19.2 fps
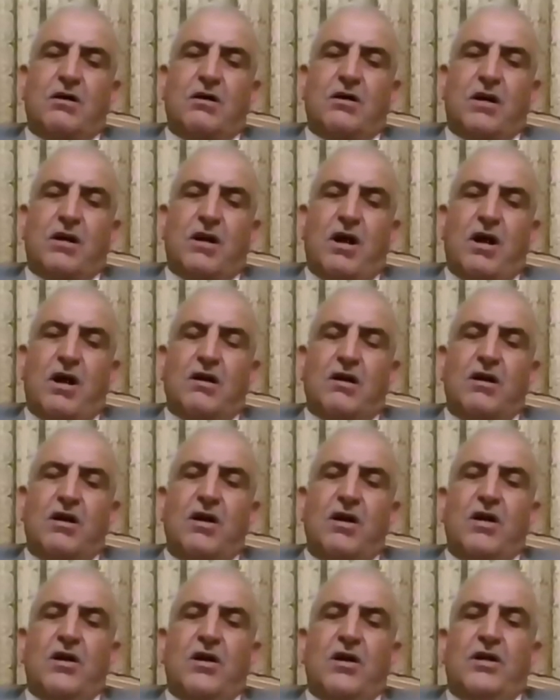قرار
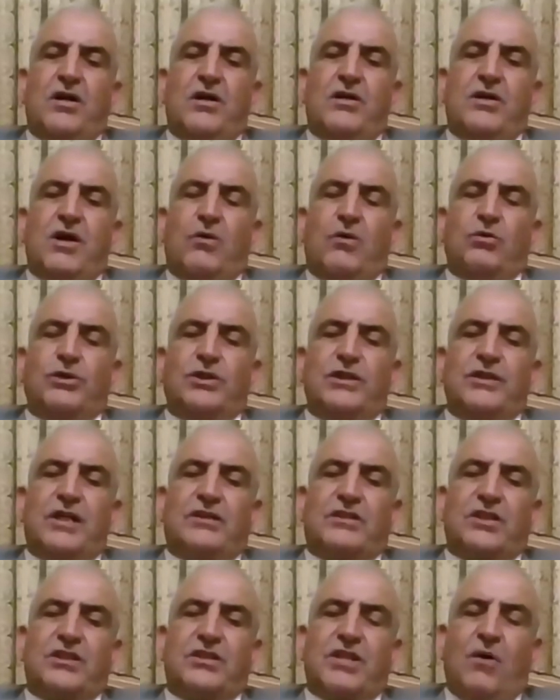آه، يهوديه
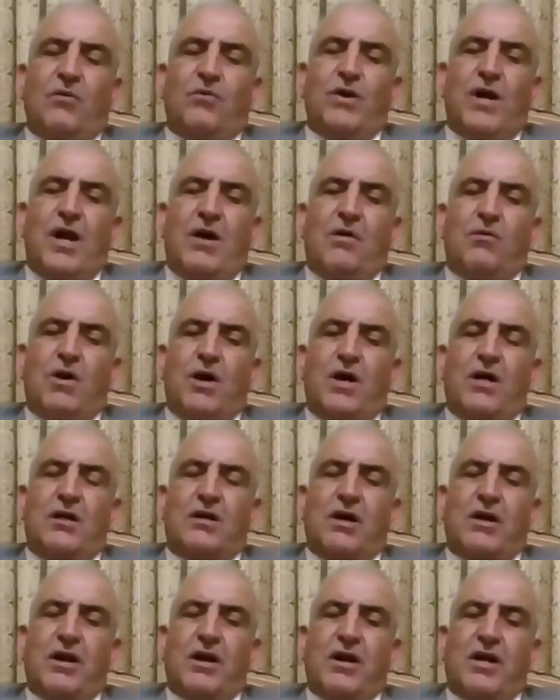الدوله
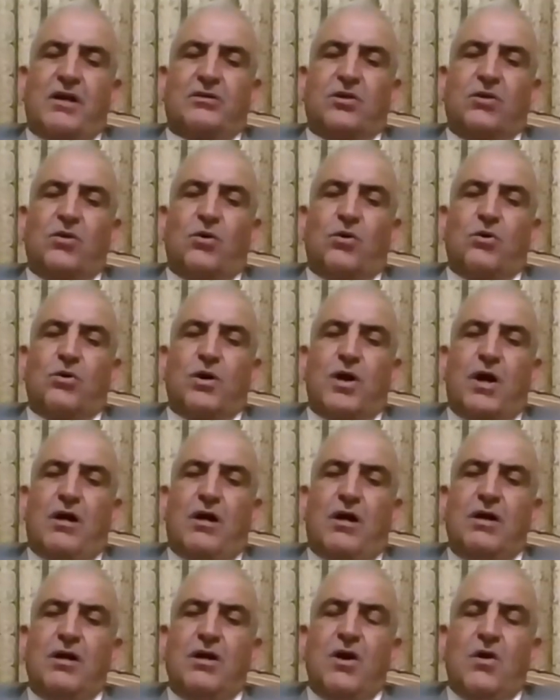والقرارات الاخرى
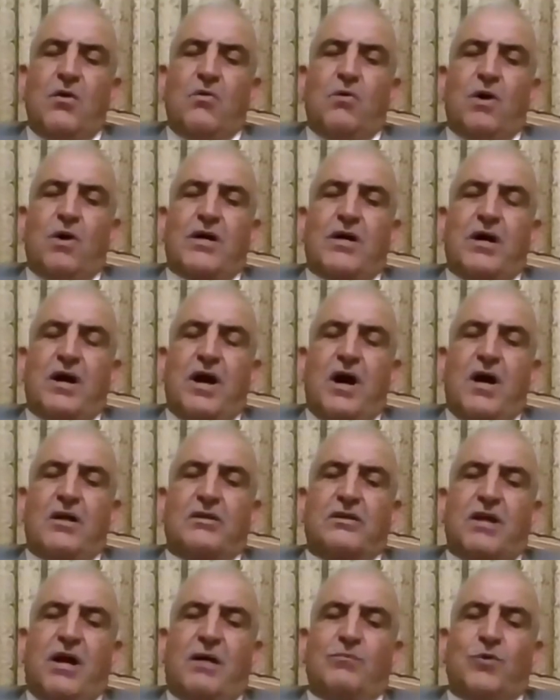وقرار
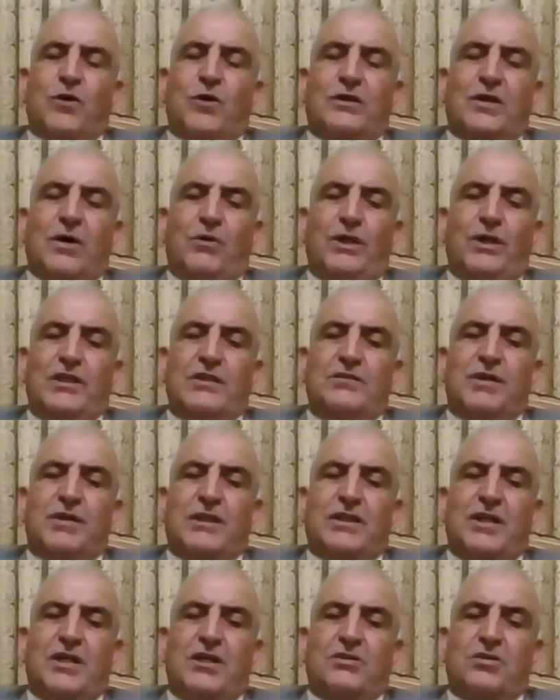ضم وتوحيد
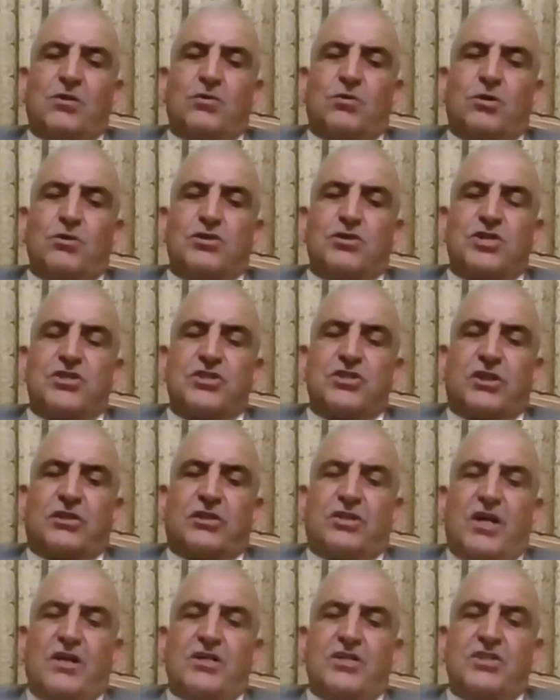مدينه القدس
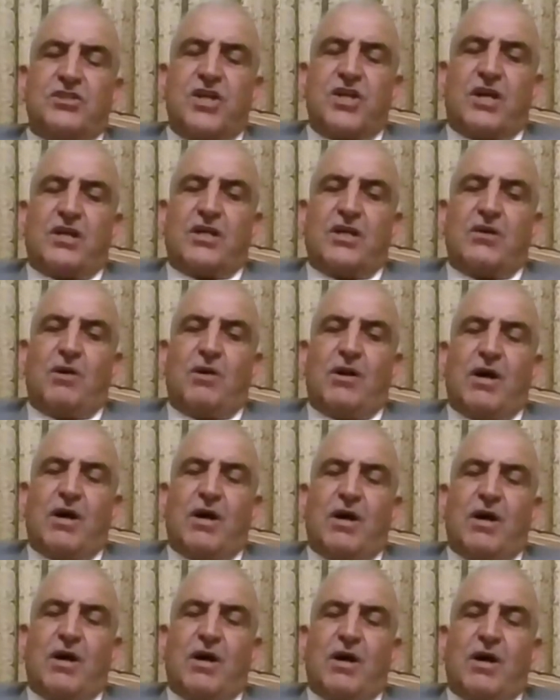الشطرين الشرقي
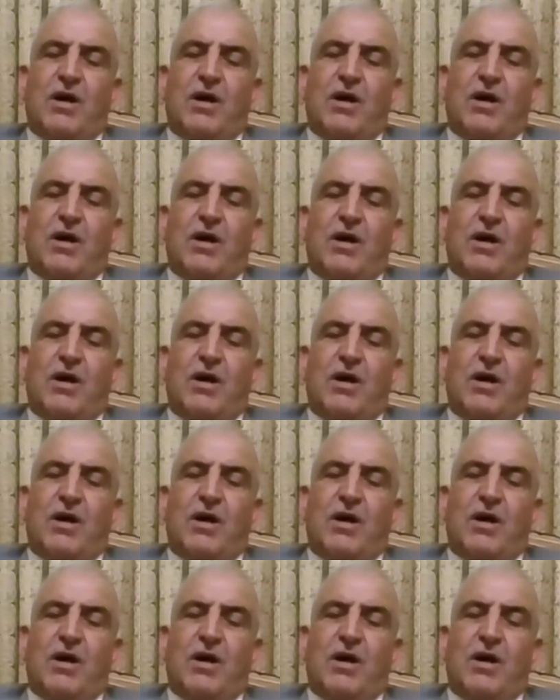والغربي